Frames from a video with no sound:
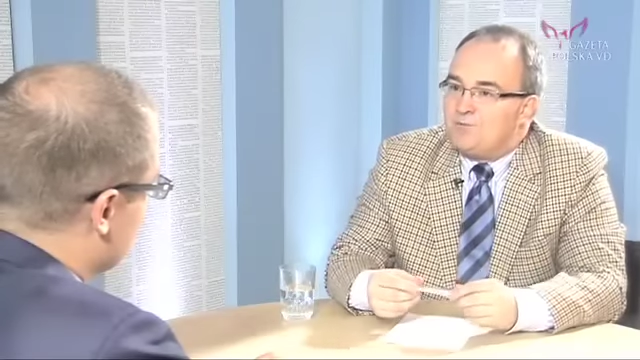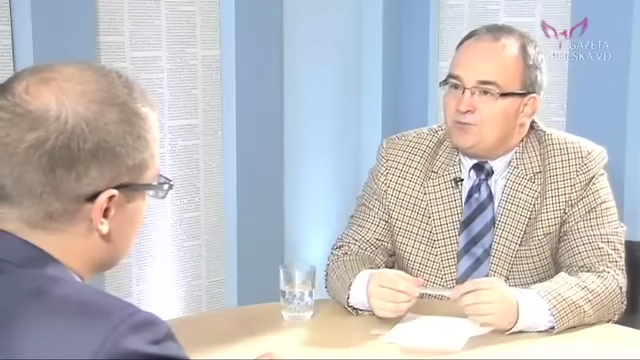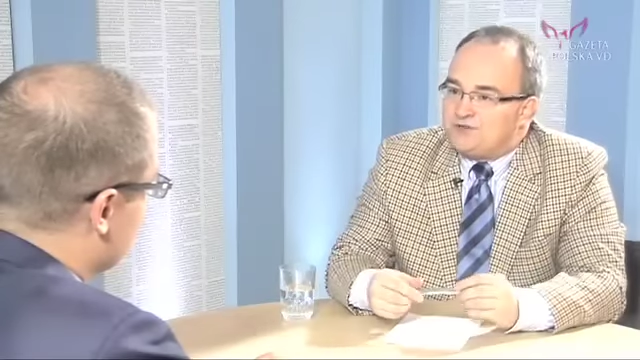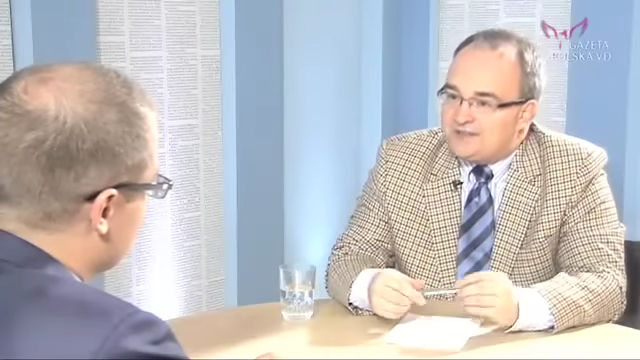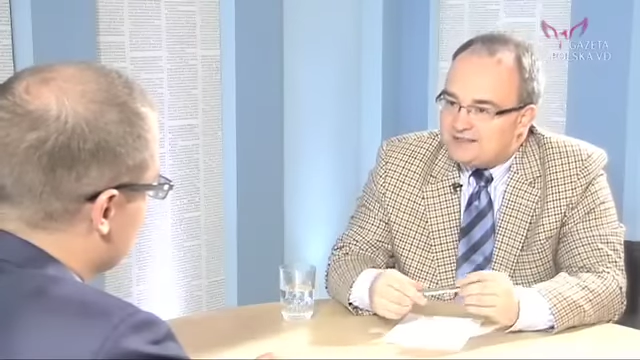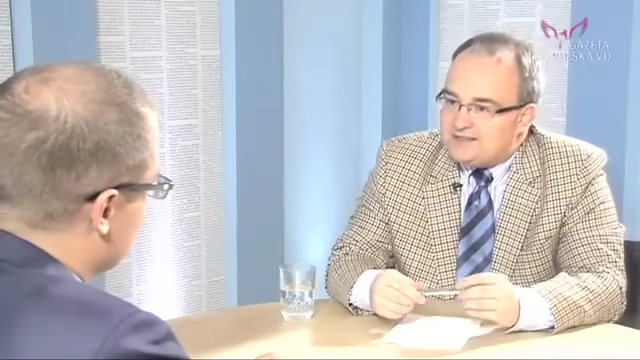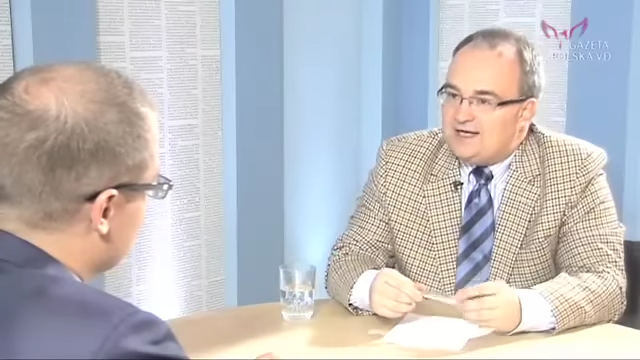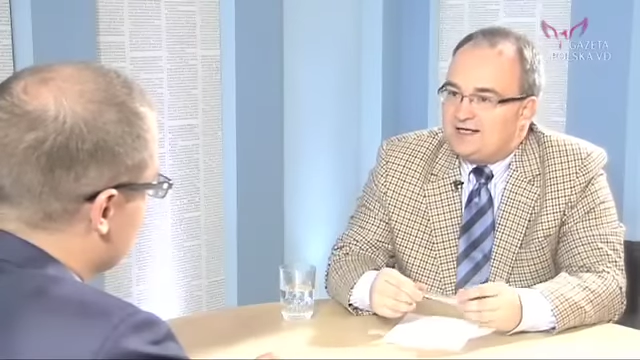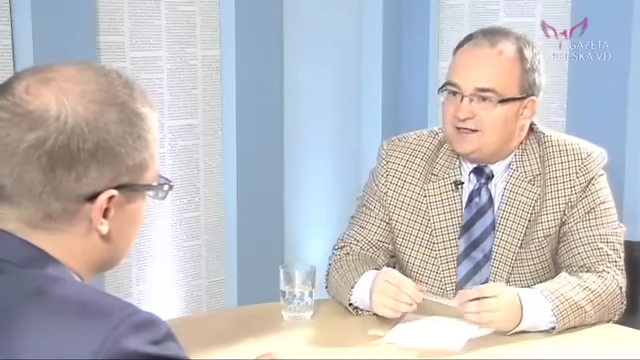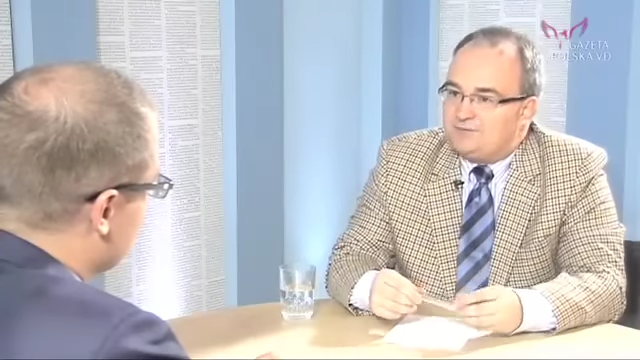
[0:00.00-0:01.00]

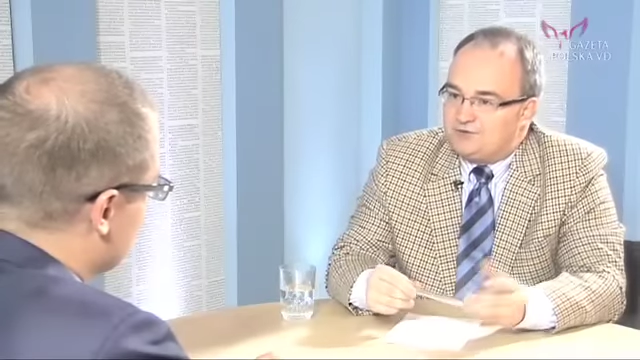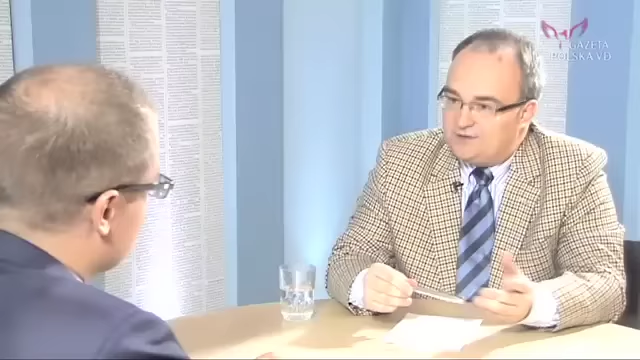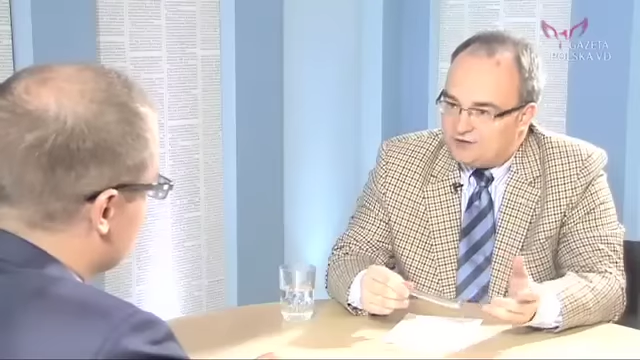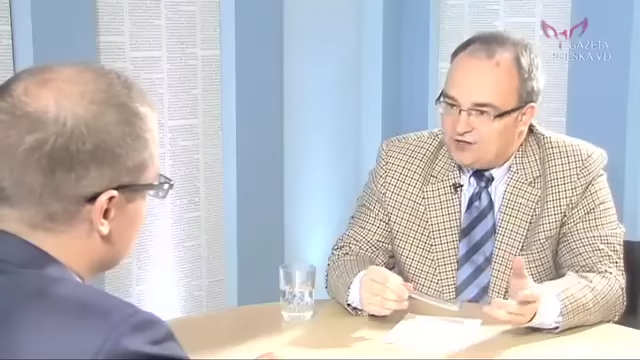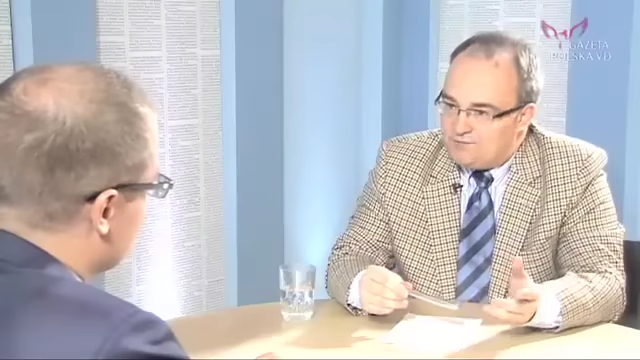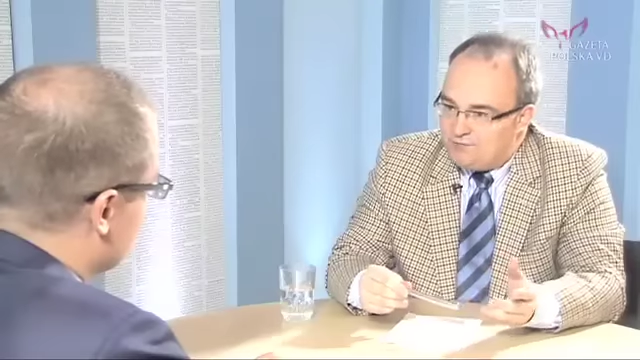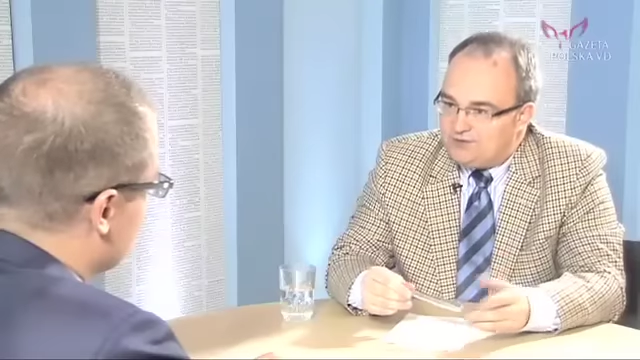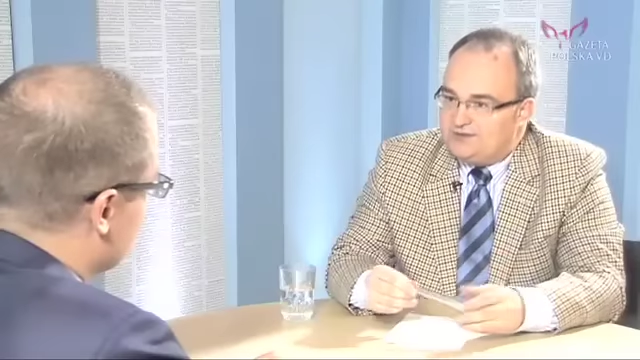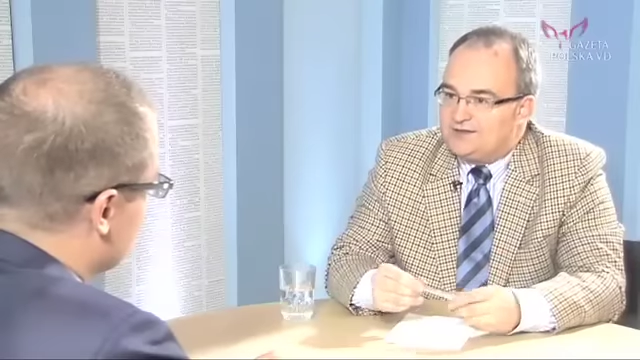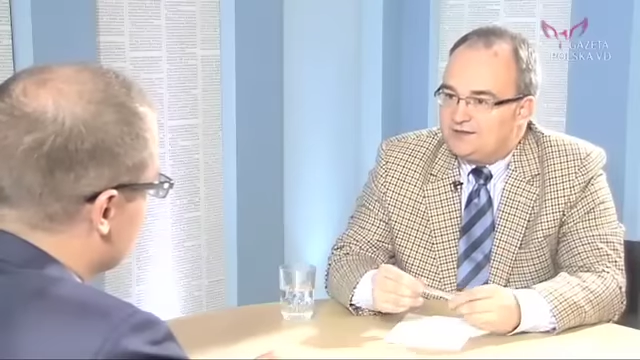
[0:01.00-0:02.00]
potencjalnie, podkreślam,
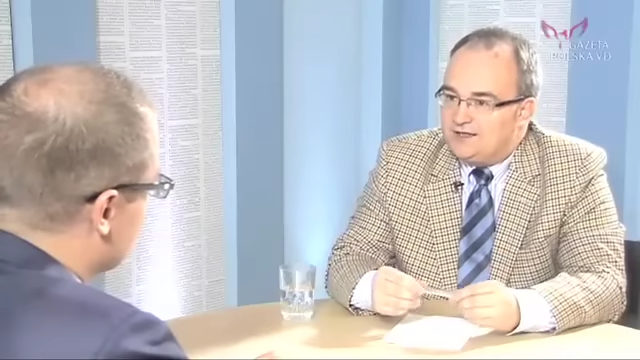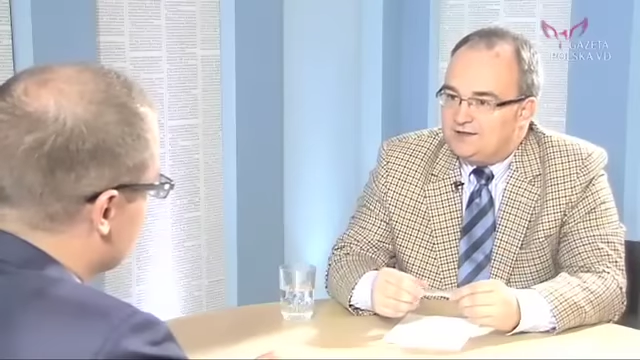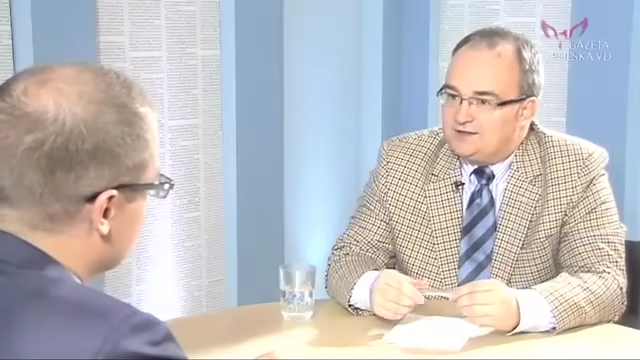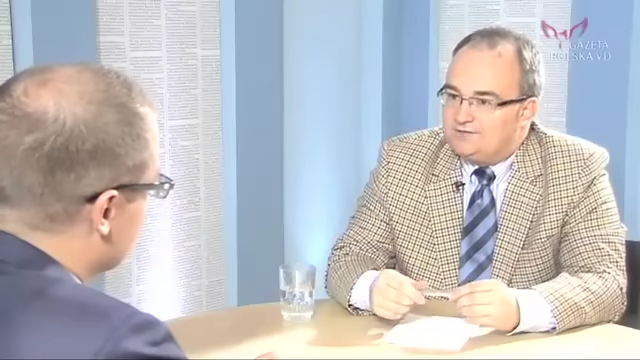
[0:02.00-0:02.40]
potencjalnie